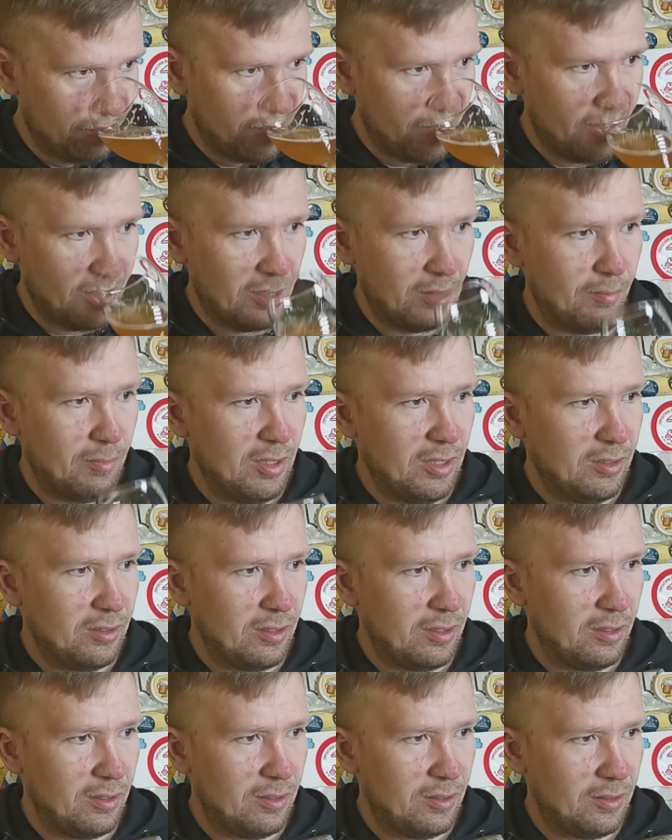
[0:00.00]
аромат.
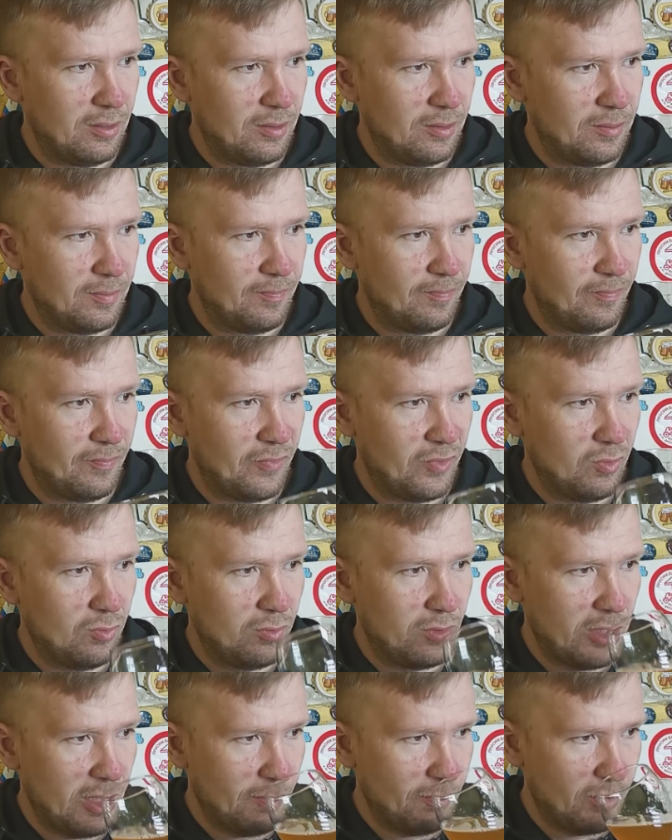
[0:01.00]
Ну,
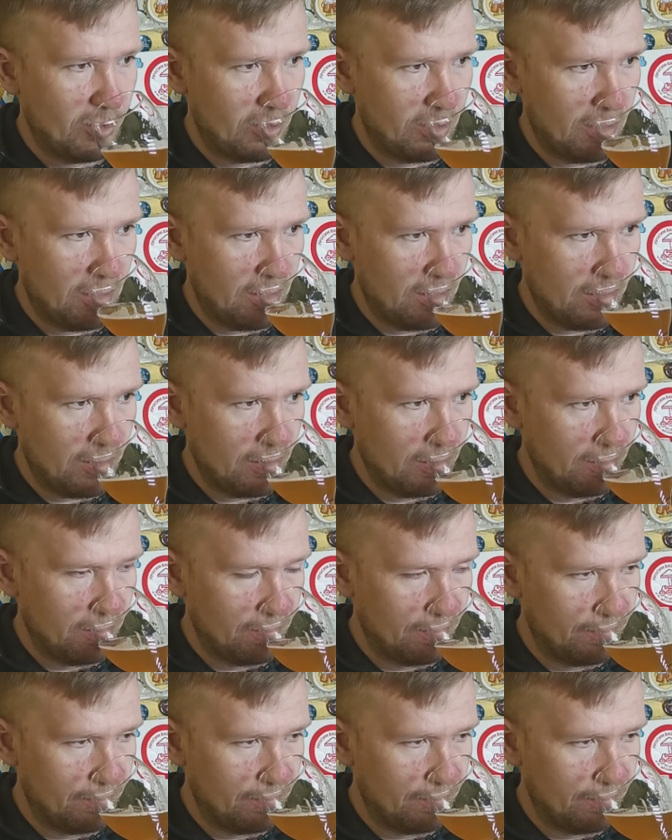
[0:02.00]
тряпочка есть.